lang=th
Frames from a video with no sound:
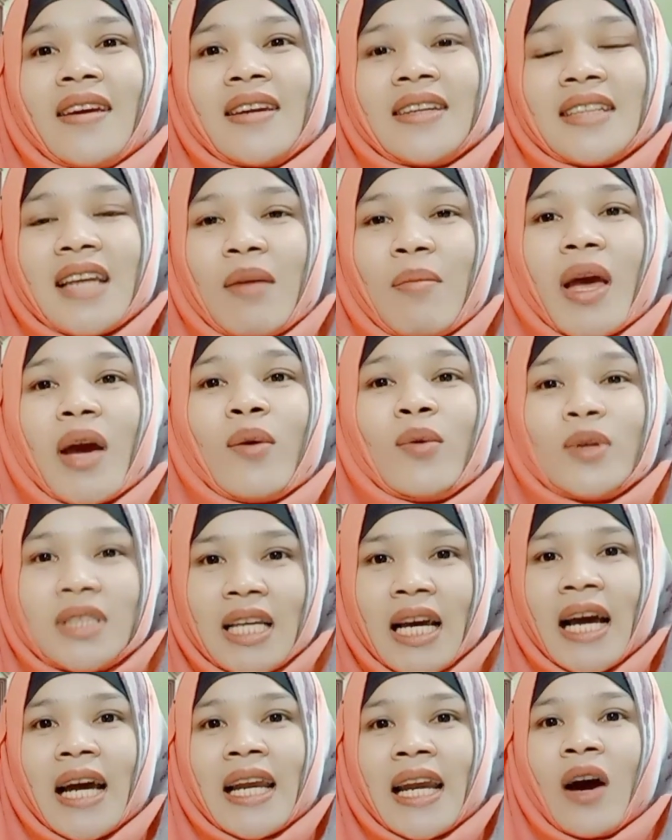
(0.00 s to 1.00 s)
ใช่ไหมคุณจะ
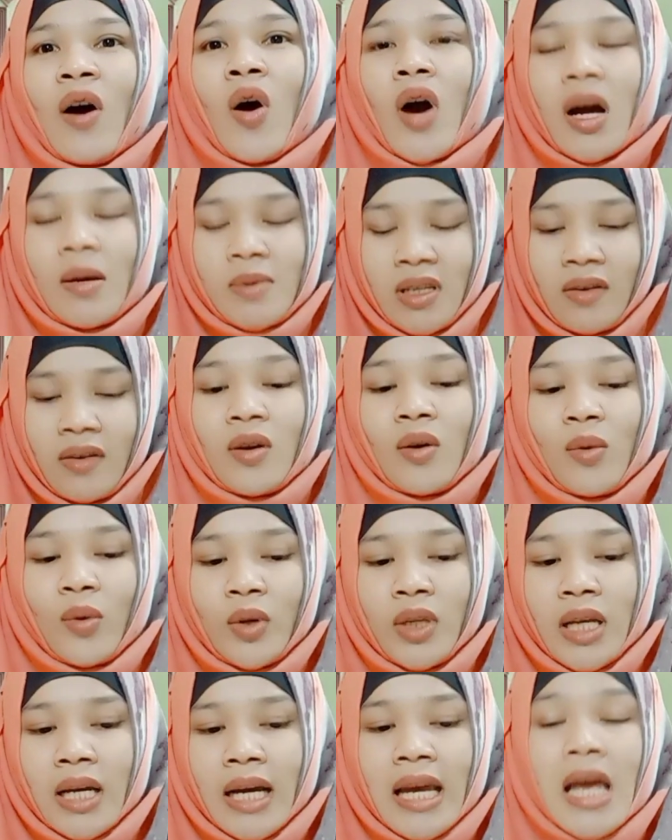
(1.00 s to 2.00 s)
หาทางออกกับชีวิตของคุณ
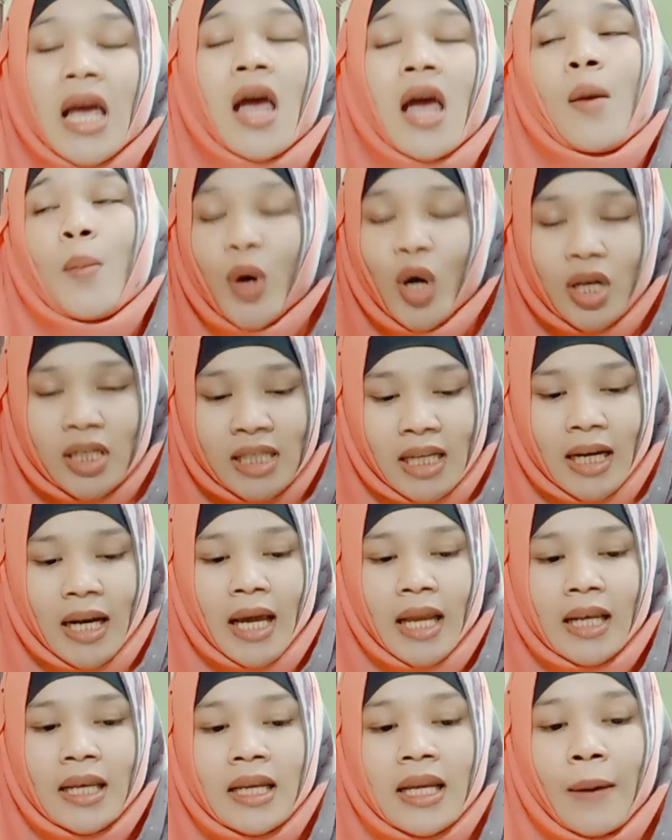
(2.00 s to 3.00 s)
ยังไง เพราะฉะ
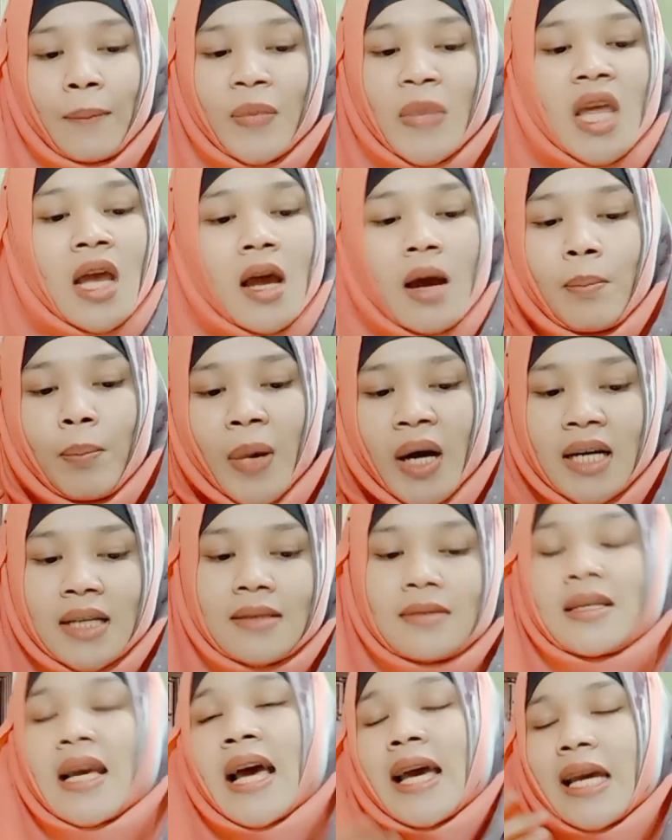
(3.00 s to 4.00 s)
นั้นเนี่ยเปิด
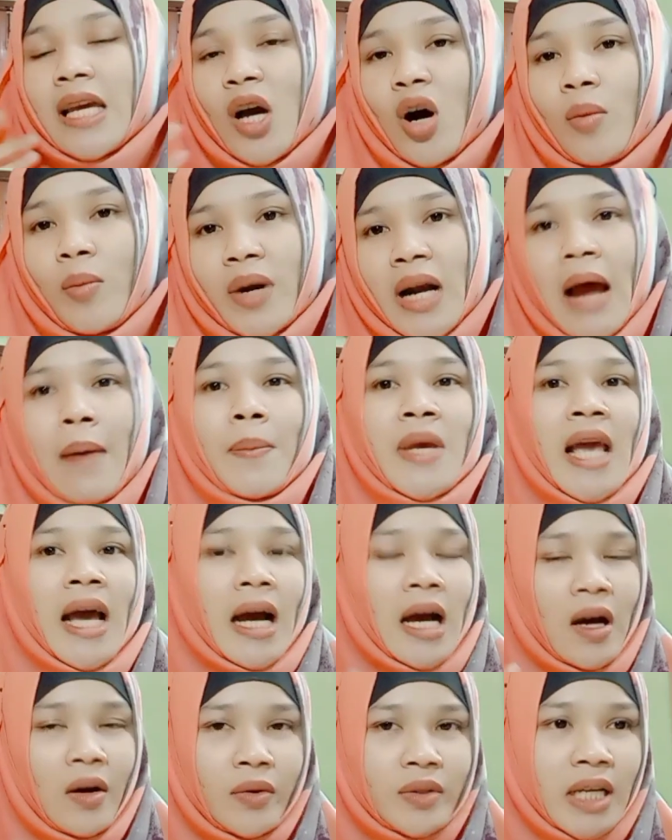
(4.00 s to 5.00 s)
ใจยอมรับอย่า
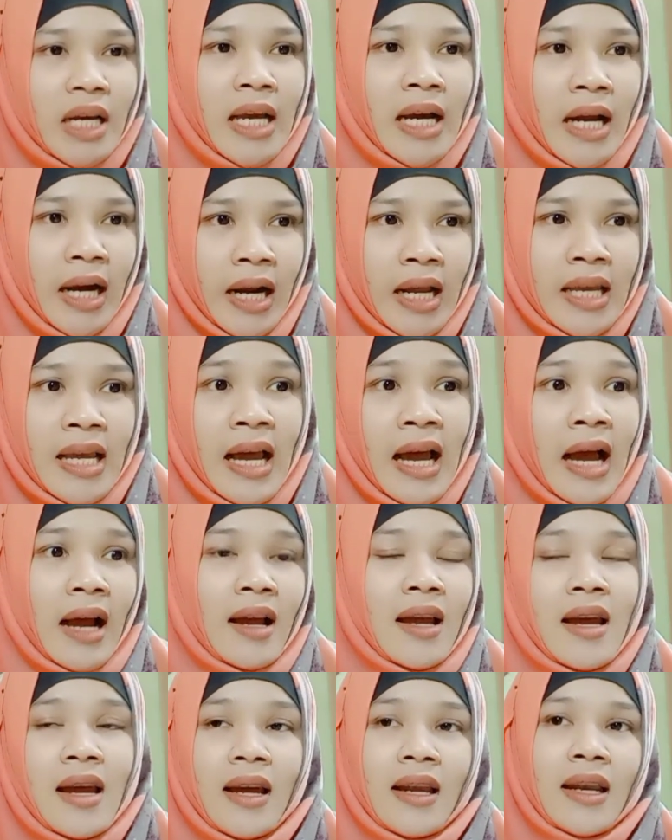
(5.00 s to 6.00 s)
เข้าใจอะไรยาก
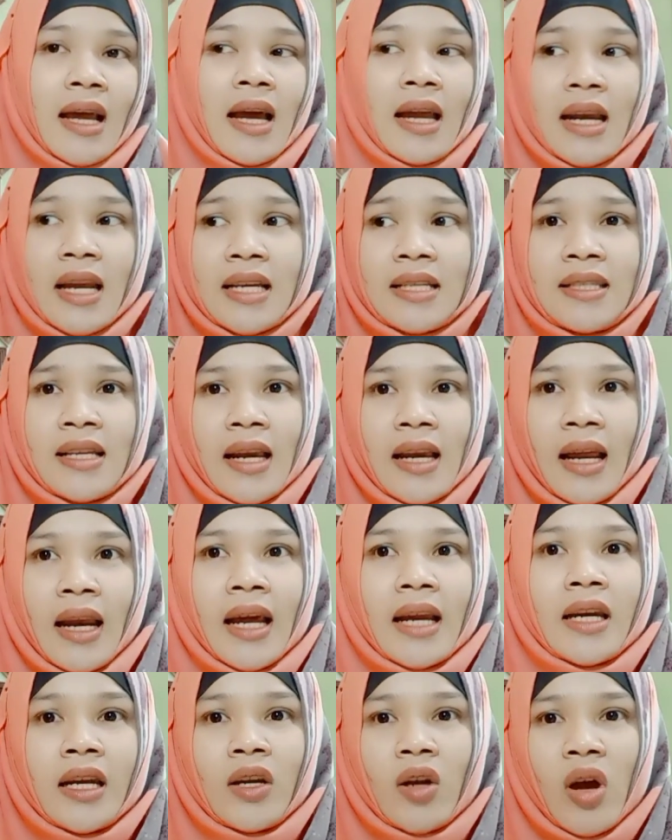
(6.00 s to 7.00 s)
นะในสิ่งเล็
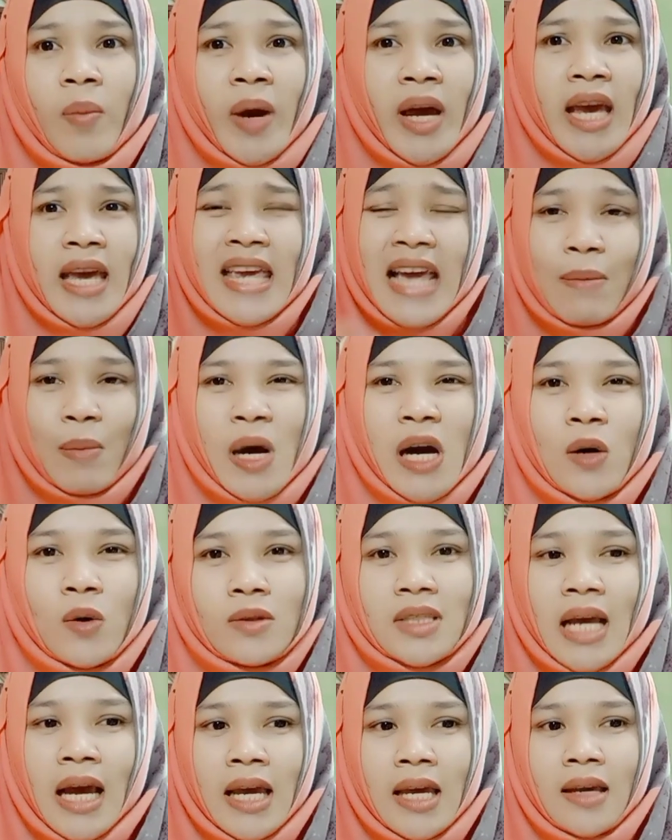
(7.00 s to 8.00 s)
กๆน้อยๆพยายามเข้า
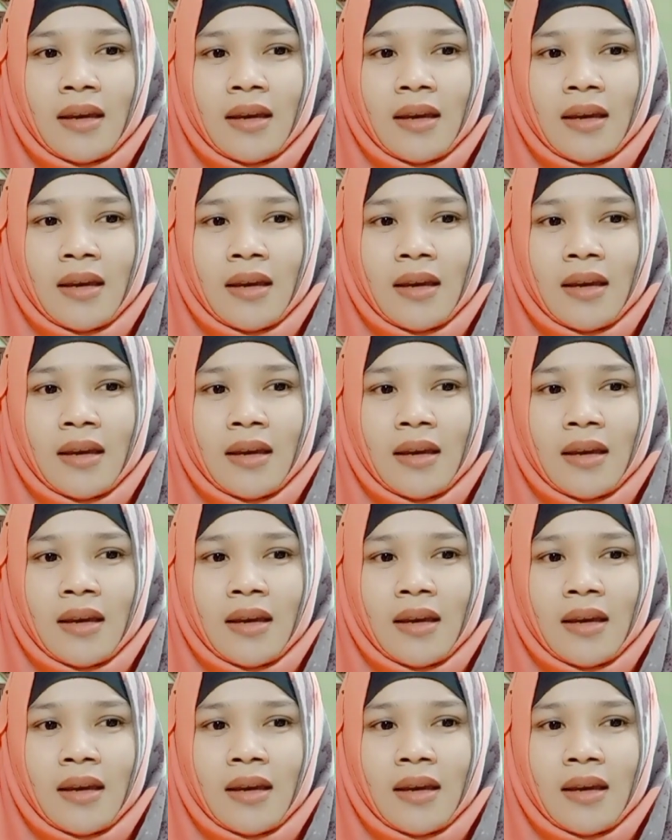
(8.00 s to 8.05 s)
ใจ